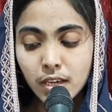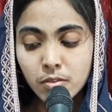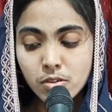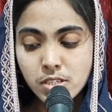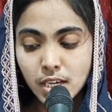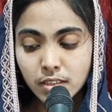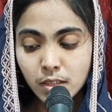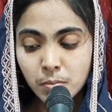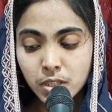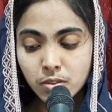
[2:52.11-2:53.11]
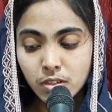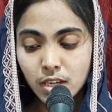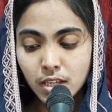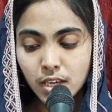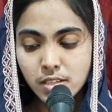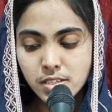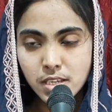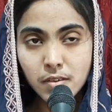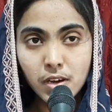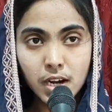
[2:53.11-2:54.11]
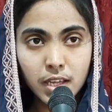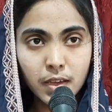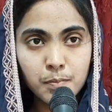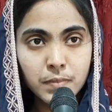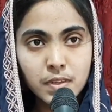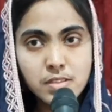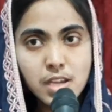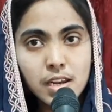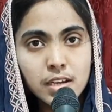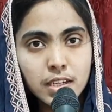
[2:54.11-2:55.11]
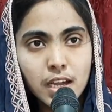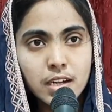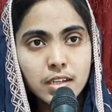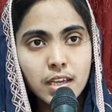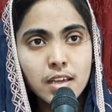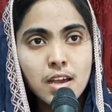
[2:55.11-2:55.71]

దేవుడు శక్తిమంతుడని ఎంచిన వాడై చాలండి అంటే